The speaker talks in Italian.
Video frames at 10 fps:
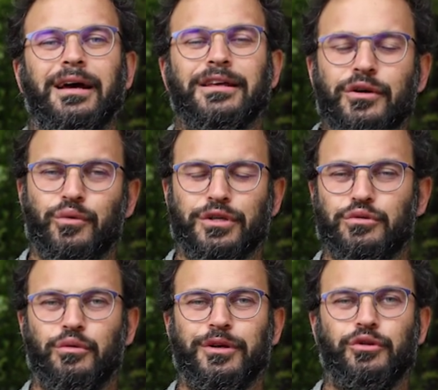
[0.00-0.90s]
in
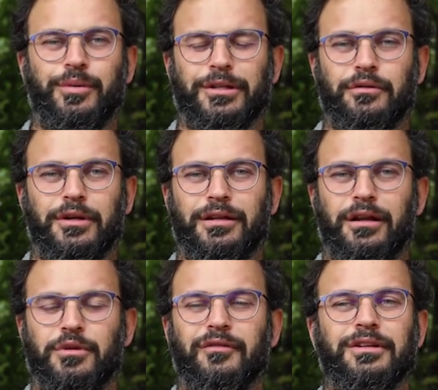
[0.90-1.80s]
questo momento particolare
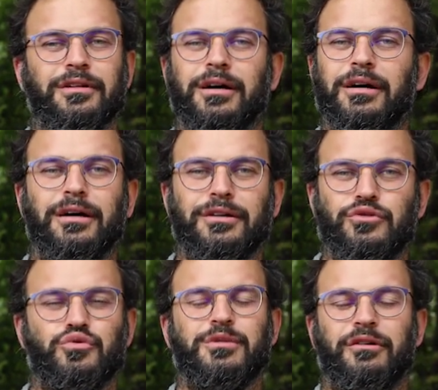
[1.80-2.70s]
della mia vita
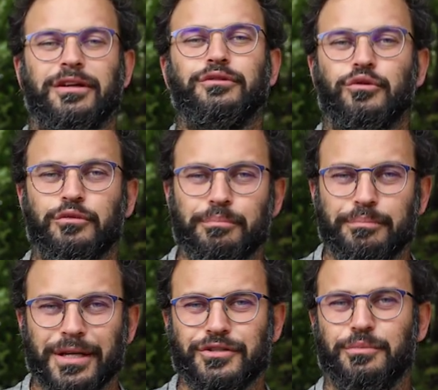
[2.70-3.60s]
Gesù mi ha fatto
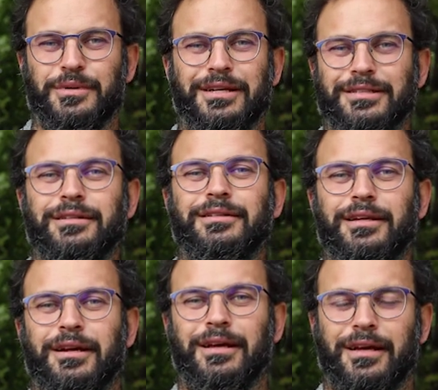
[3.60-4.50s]
percepire,
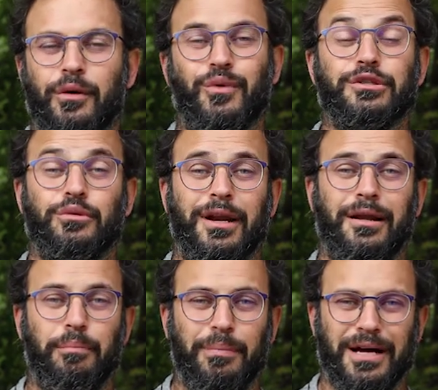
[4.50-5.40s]
sentire che, che questo era
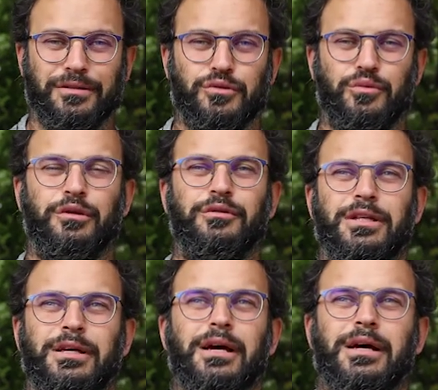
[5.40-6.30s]
il passo, quello
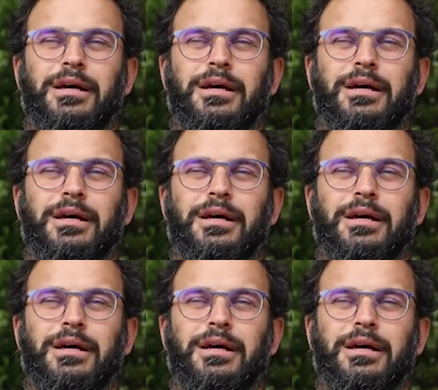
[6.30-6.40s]
di